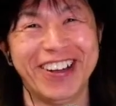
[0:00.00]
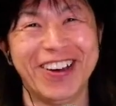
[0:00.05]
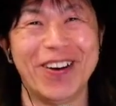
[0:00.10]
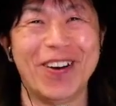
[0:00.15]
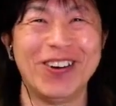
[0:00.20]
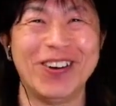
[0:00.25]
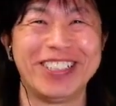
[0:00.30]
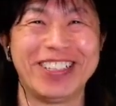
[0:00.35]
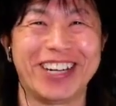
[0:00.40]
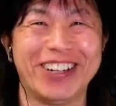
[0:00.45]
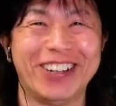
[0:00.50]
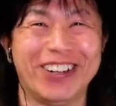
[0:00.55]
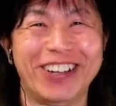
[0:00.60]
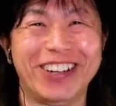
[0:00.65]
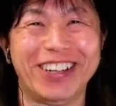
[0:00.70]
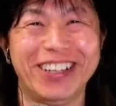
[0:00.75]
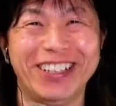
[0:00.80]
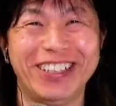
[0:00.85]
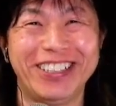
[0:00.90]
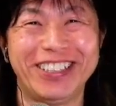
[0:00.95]
大阪の
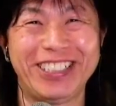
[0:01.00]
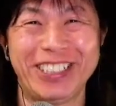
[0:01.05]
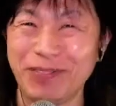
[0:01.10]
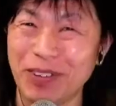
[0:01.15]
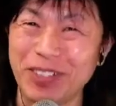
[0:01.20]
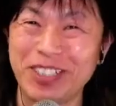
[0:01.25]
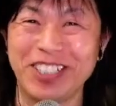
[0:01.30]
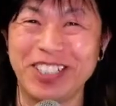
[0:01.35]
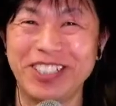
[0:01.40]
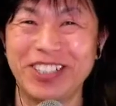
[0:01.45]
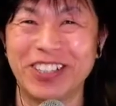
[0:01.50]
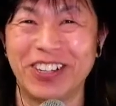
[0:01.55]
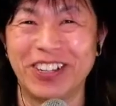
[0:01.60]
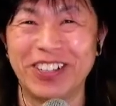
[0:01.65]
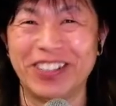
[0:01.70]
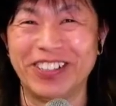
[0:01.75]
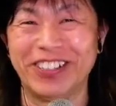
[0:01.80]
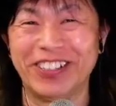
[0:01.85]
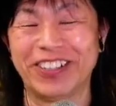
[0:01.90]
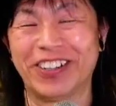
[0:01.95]
下新
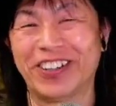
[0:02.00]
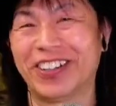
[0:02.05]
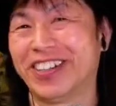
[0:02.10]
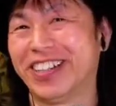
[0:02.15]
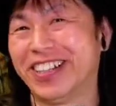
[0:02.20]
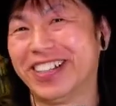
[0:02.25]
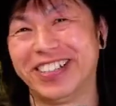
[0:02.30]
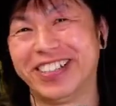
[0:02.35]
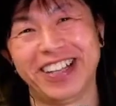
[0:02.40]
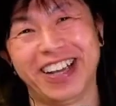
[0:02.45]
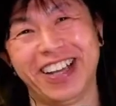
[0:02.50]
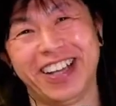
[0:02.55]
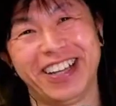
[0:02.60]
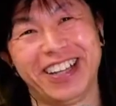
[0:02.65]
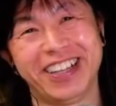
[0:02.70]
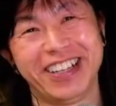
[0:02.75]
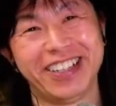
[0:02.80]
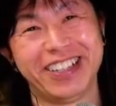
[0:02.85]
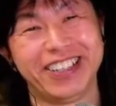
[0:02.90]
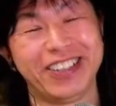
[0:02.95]
庄ていうところですね。
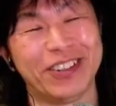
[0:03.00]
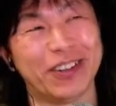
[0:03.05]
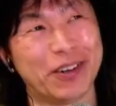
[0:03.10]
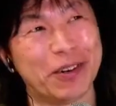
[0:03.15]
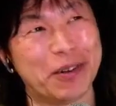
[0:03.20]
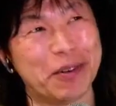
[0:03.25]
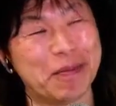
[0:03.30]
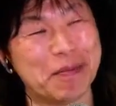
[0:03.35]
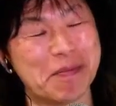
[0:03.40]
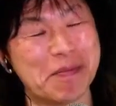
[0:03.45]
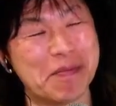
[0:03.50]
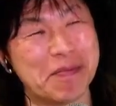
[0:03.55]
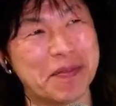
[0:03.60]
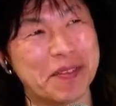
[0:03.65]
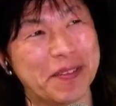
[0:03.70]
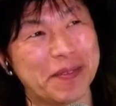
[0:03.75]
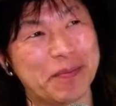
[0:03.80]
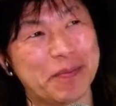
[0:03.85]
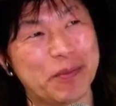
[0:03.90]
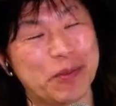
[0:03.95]
の
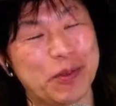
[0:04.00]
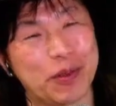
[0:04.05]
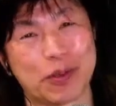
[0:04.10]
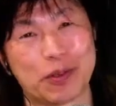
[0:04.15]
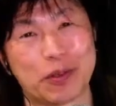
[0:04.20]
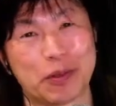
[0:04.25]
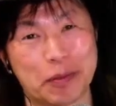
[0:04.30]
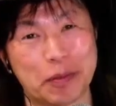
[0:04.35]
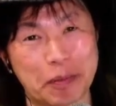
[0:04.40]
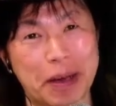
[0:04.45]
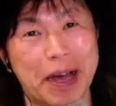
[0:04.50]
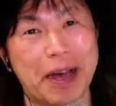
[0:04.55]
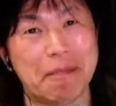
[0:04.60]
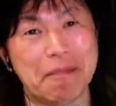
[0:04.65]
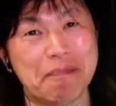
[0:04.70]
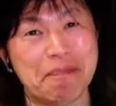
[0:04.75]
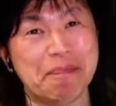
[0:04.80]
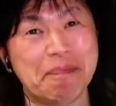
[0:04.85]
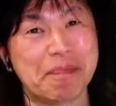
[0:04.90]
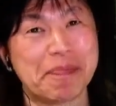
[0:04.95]
ということで、まあ、
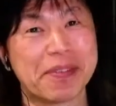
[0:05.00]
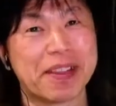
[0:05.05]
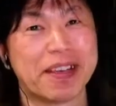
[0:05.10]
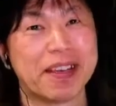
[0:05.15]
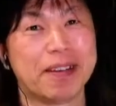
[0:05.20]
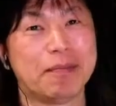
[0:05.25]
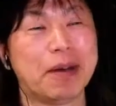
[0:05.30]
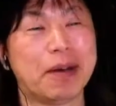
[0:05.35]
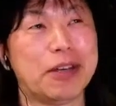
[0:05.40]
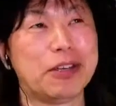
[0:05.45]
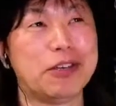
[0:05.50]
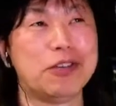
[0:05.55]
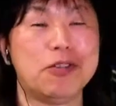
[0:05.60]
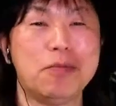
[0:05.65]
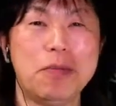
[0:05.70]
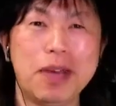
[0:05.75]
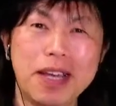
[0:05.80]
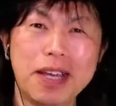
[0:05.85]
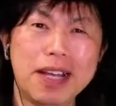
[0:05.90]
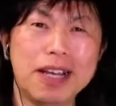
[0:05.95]
まあ、有
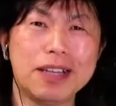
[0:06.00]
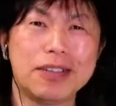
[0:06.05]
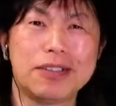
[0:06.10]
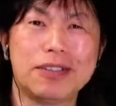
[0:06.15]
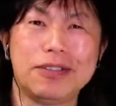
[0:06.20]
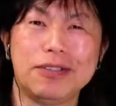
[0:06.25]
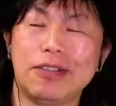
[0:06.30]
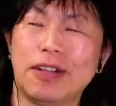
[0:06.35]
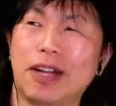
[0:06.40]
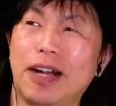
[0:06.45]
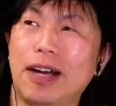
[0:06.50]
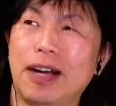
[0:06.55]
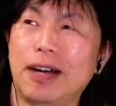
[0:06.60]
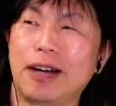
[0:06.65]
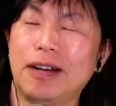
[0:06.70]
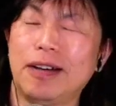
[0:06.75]
名なって言うたら、